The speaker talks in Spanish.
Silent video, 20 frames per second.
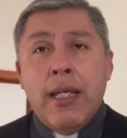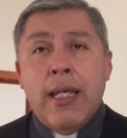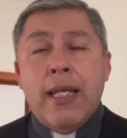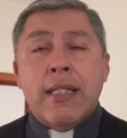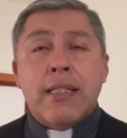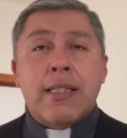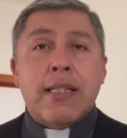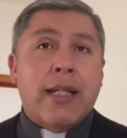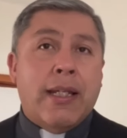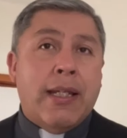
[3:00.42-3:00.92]

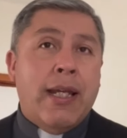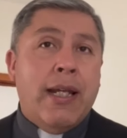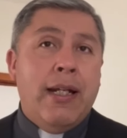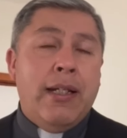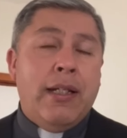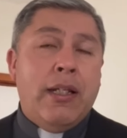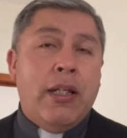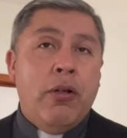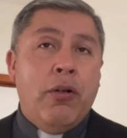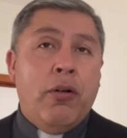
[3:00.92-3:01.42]
es aquel
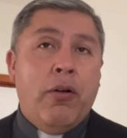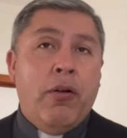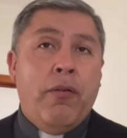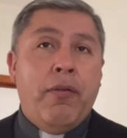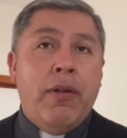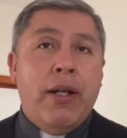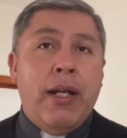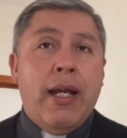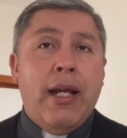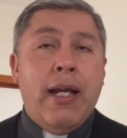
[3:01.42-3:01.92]
que
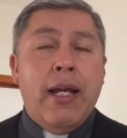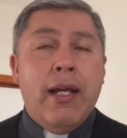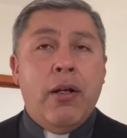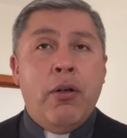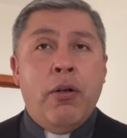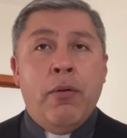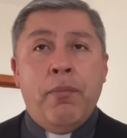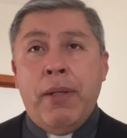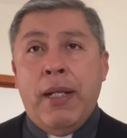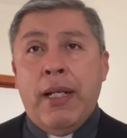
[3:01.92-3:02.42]
obra
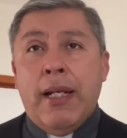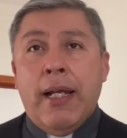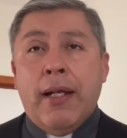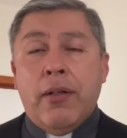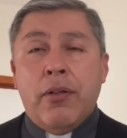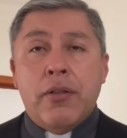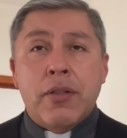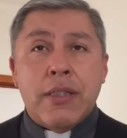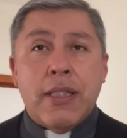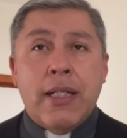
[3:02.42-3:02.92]
los
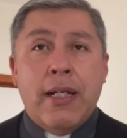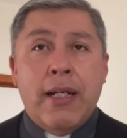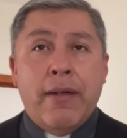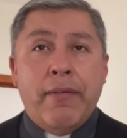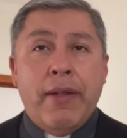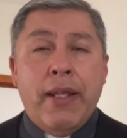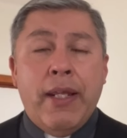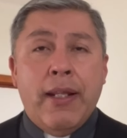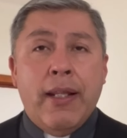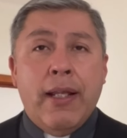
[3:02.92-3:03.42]
milagros en la
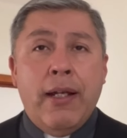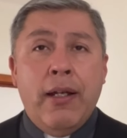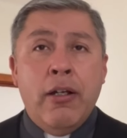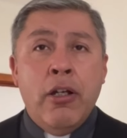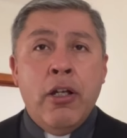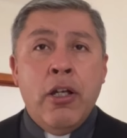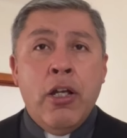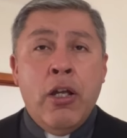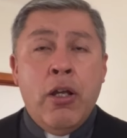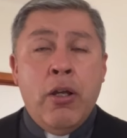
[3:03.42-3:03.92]
vida
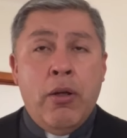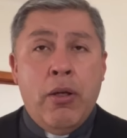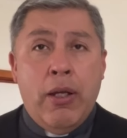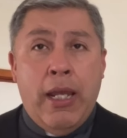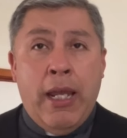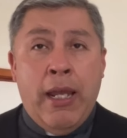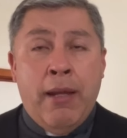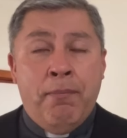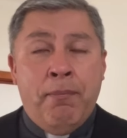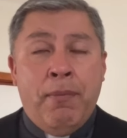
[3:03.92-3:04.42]

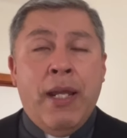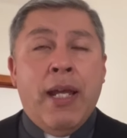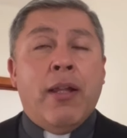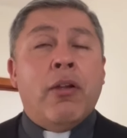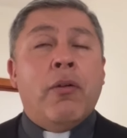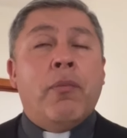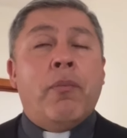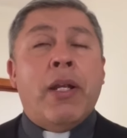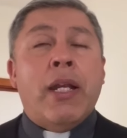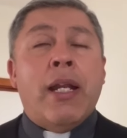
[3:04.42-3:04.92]

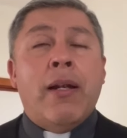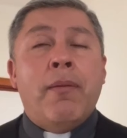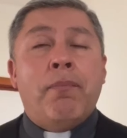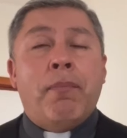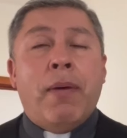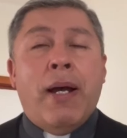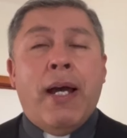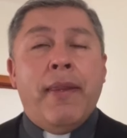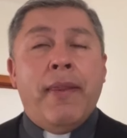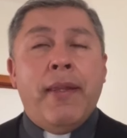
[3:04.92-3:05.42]
enviado por el
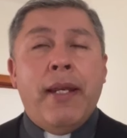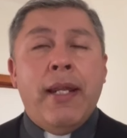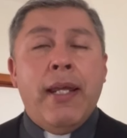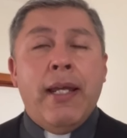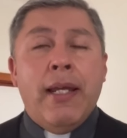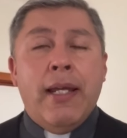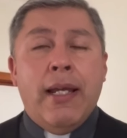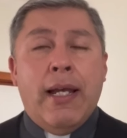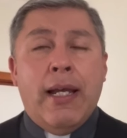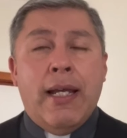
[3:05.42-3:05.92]

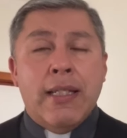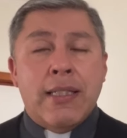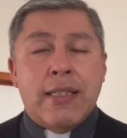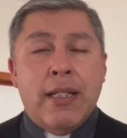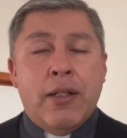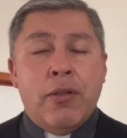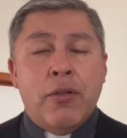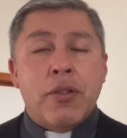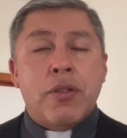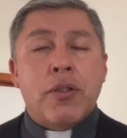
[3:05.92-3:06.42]
Padre hacia
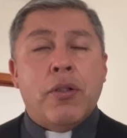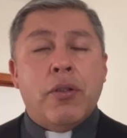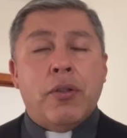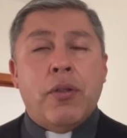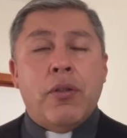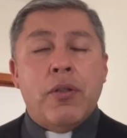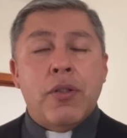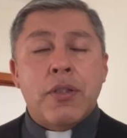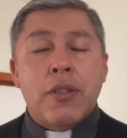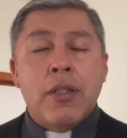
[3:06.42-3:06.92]

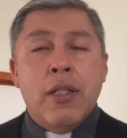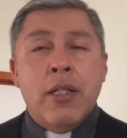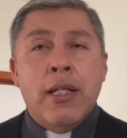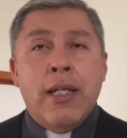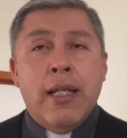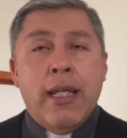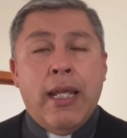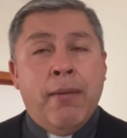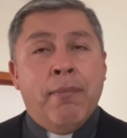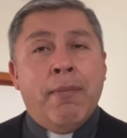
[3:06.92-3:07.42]
nosotros.
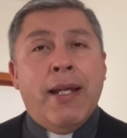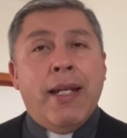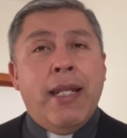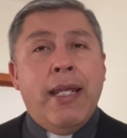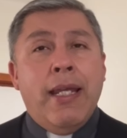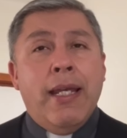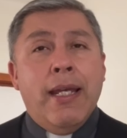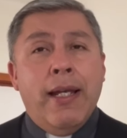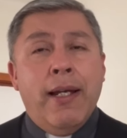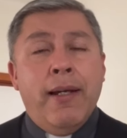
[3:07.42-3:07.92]
Y
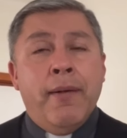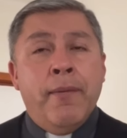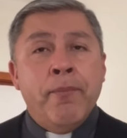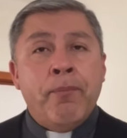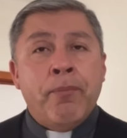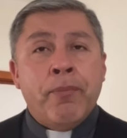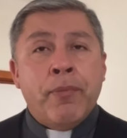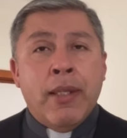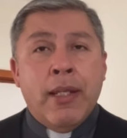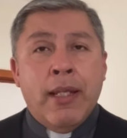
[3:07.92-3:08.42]
María
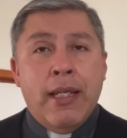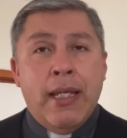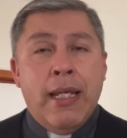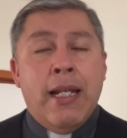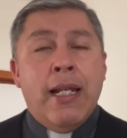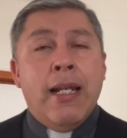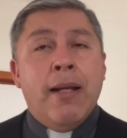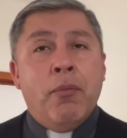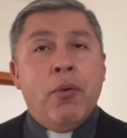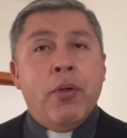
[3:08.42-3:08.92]
es
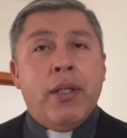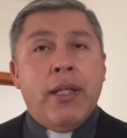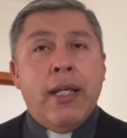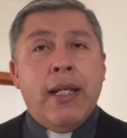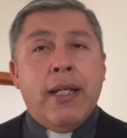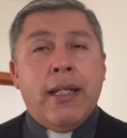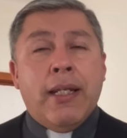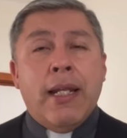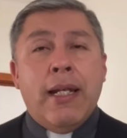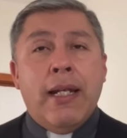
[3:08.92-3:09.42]
la
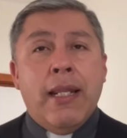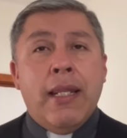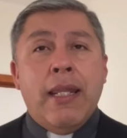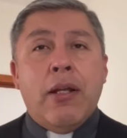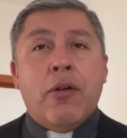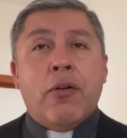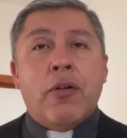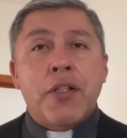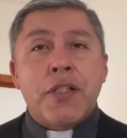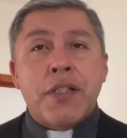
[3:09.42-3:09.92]
mujer que le
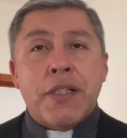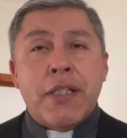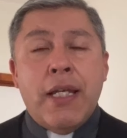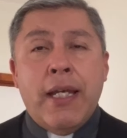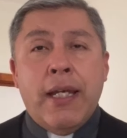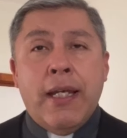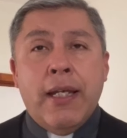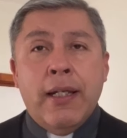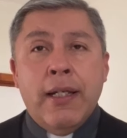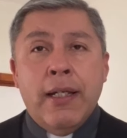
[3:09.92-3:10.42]
dijo
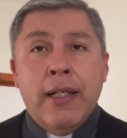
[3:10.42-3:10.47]
sí